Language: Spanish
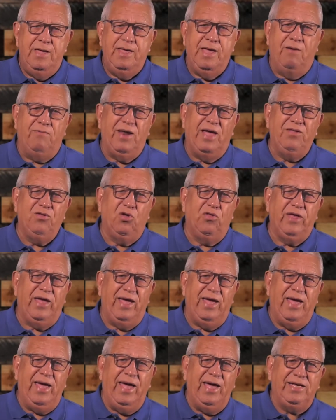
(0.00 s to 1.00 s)
Y hablando
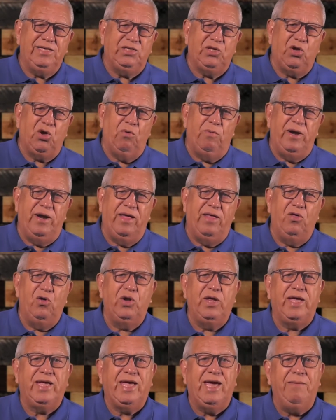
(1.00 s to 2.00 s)
de ex
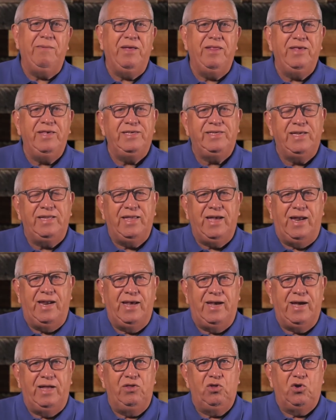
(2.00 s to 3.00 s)
gobernadores, ¿qué me dicen de
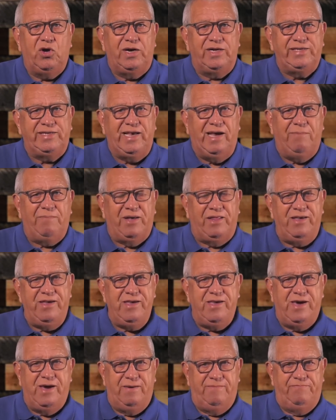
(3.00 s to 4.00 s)
Alejandro García
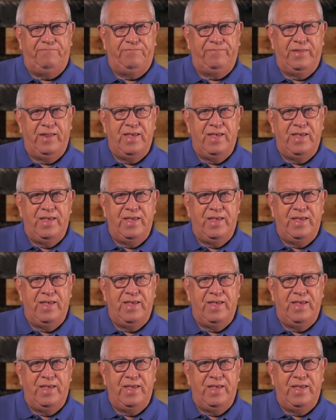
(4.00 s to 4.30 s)
Padilla?